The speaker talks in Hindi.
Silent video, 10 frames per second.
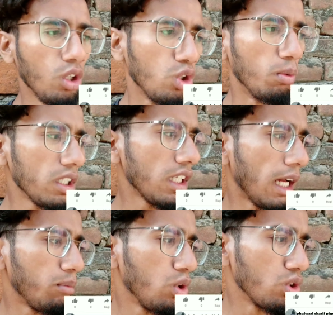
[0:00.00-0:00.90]
तो बस
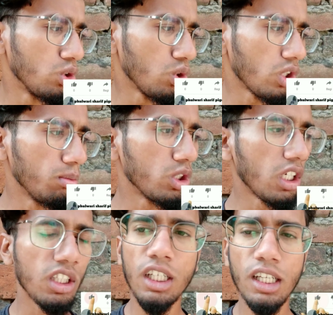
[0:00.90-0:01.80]
आप लोग जो
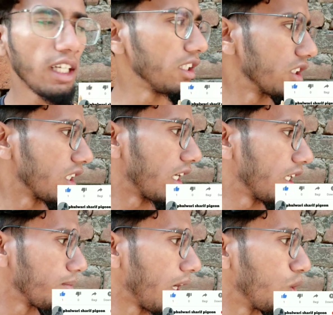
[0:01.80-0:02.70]
कबूतर देख रहे हैं जिसका
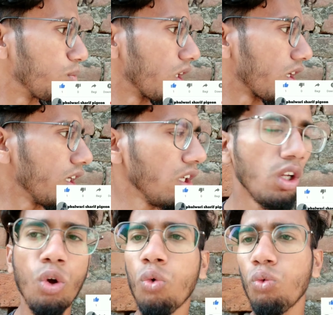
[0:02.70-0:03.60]
रेट मालूम कर रहे हैं